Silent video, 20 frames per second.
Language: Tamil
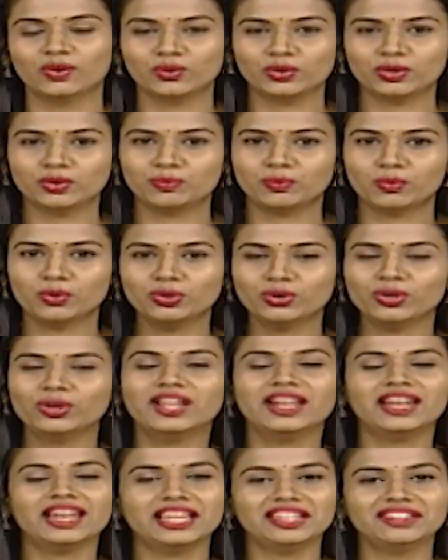ஒரு
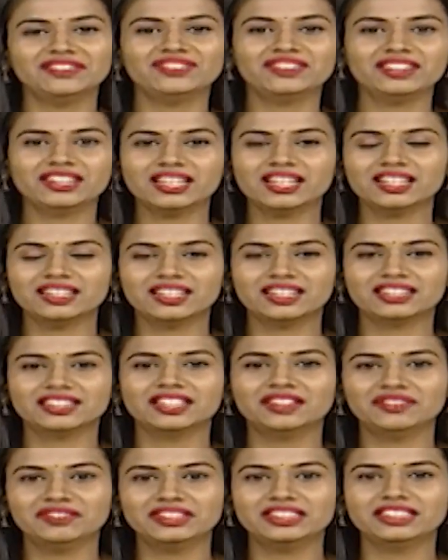பொண்ணோட லைஃபையே அந்த
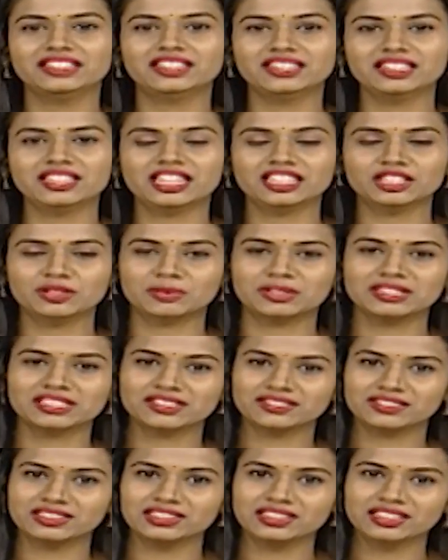இடத்துல விட்டுட்டு அந்த
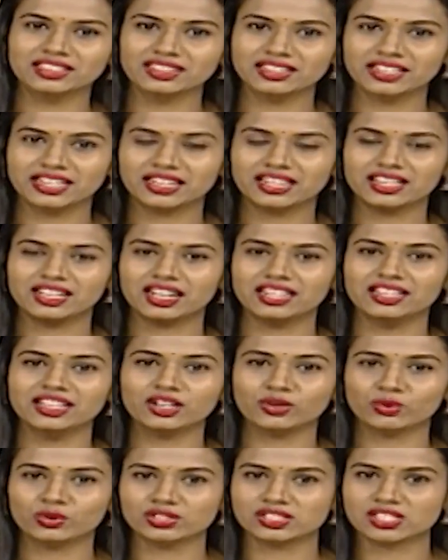மனுஷன் வந்து எனக்கு
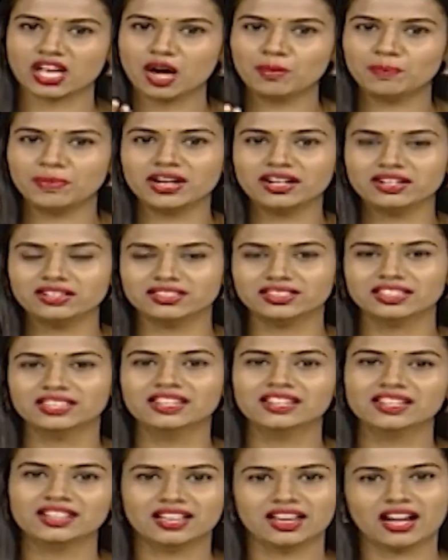கல்யாணம் ஒரு சாப்பாடு
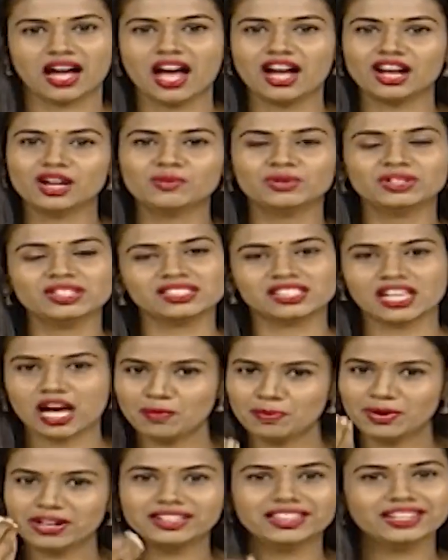ஆக மொத்தம்
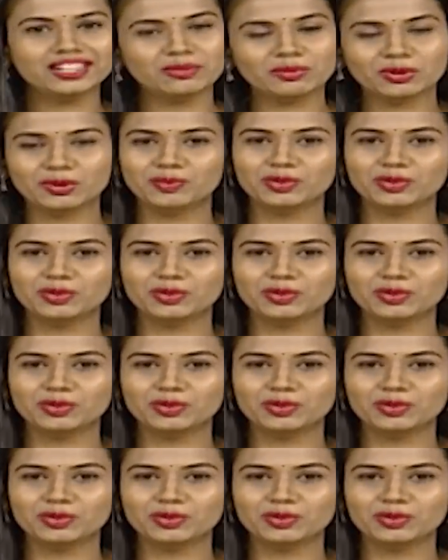சாப்பாடு தான் நமக்கு